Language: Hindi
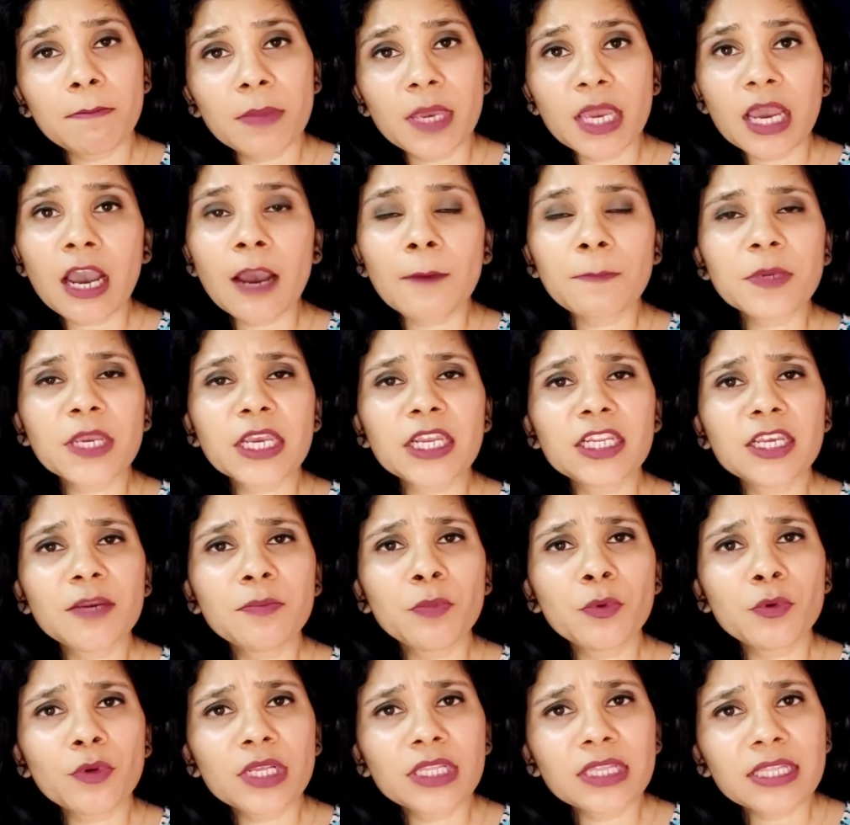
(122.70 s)
मैं आपके लिए
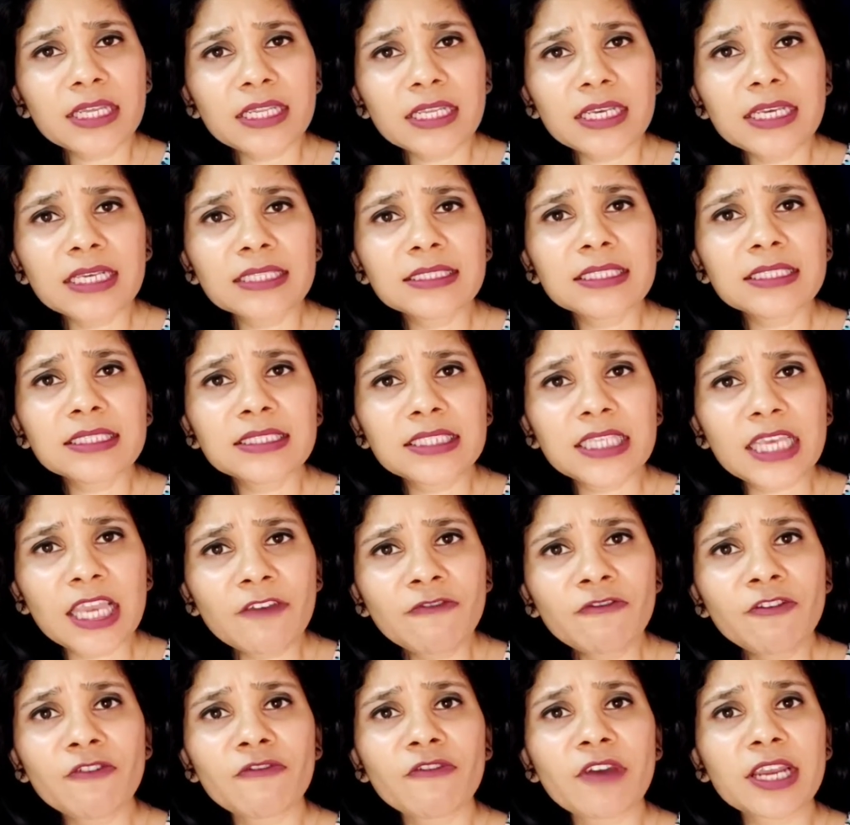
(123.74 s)
पूरी तरीके से
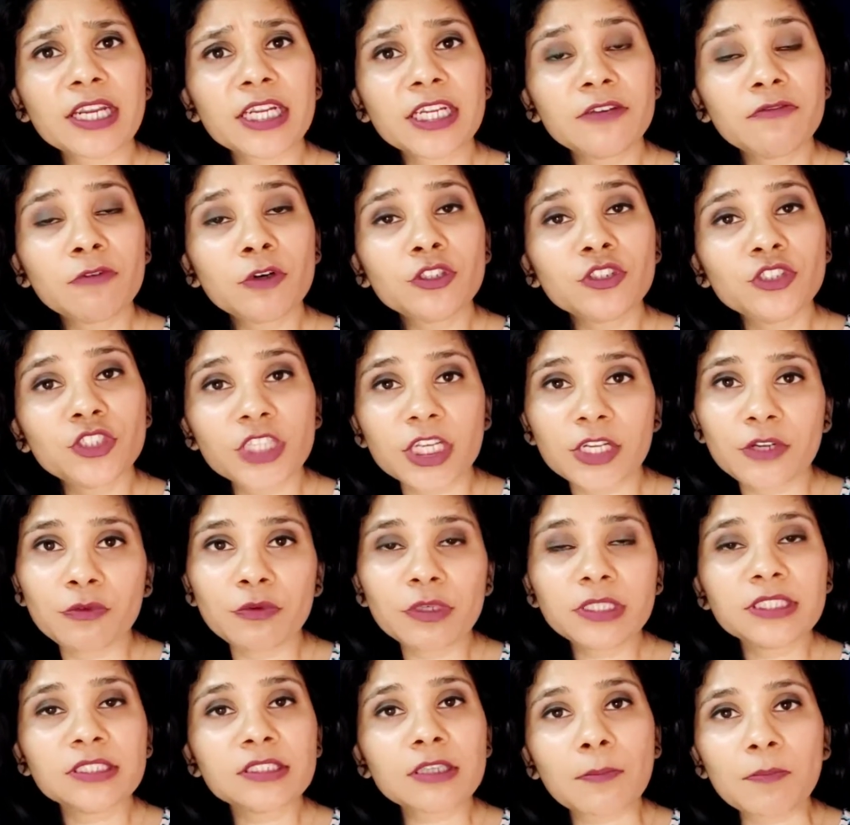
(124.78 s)
सेफ इफेक्टिव और
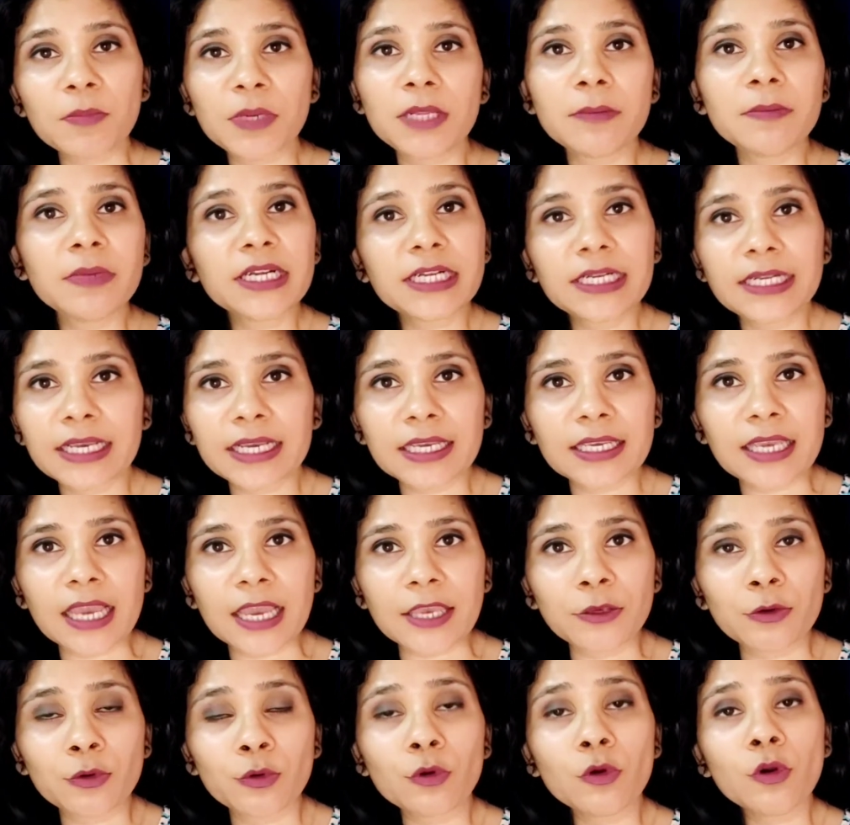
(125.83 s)
जेनुइन सप्लीमेंट लेके
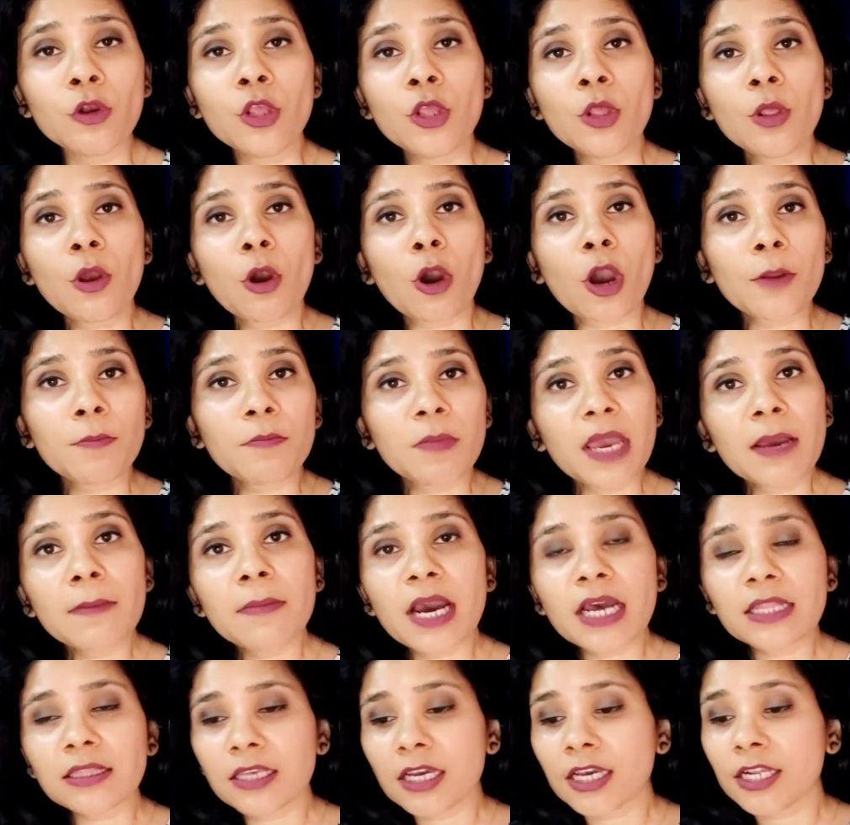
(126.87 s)
आई हूँ और मैं
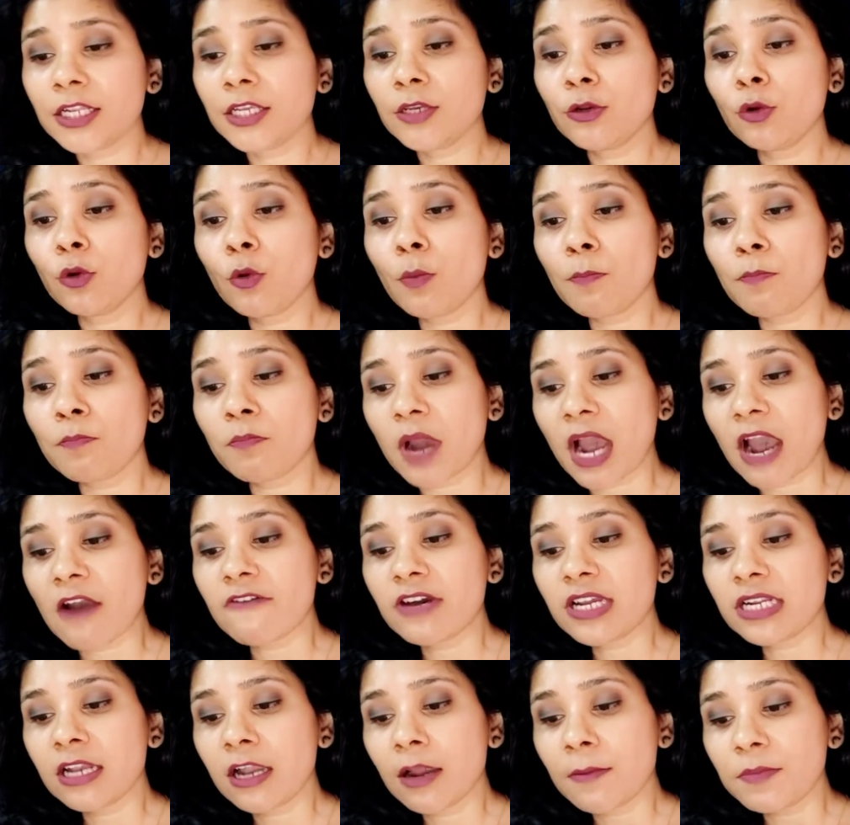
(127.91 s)
बात कर रही हूँ
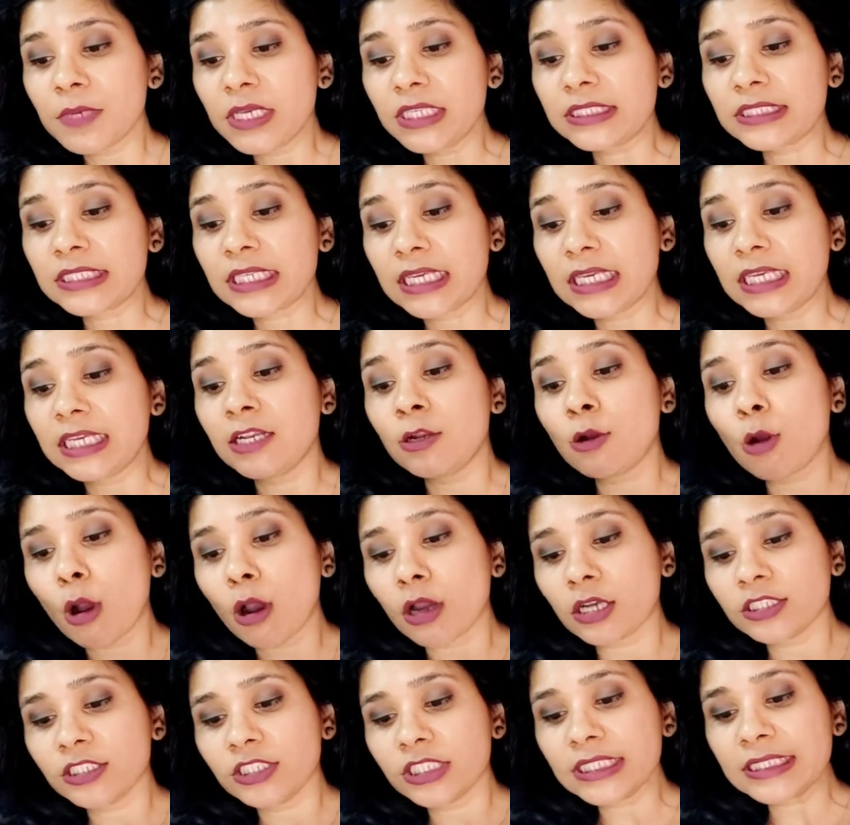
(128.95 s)
पावर गमीज की
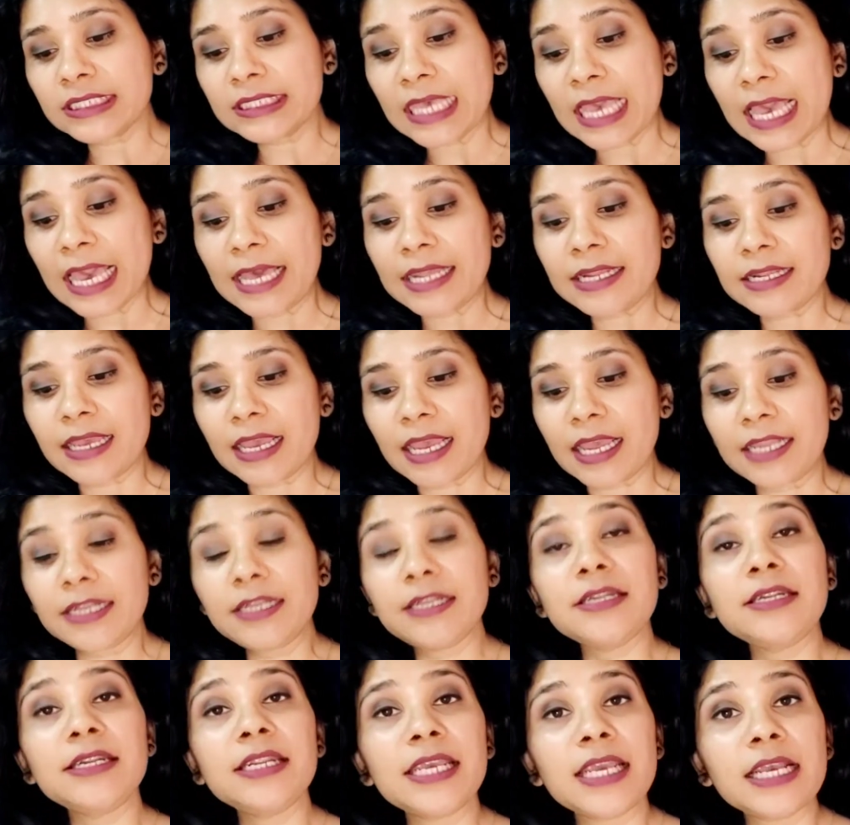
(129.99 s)
गॉर्जियस हेयर एंड
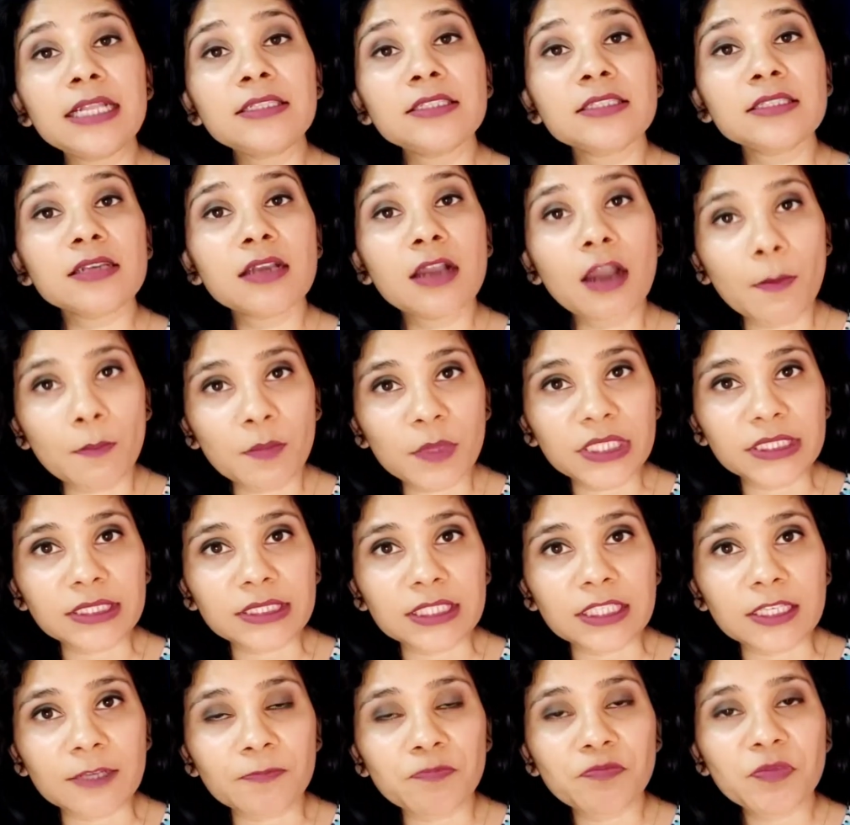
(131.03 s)
नेल्स गमीज की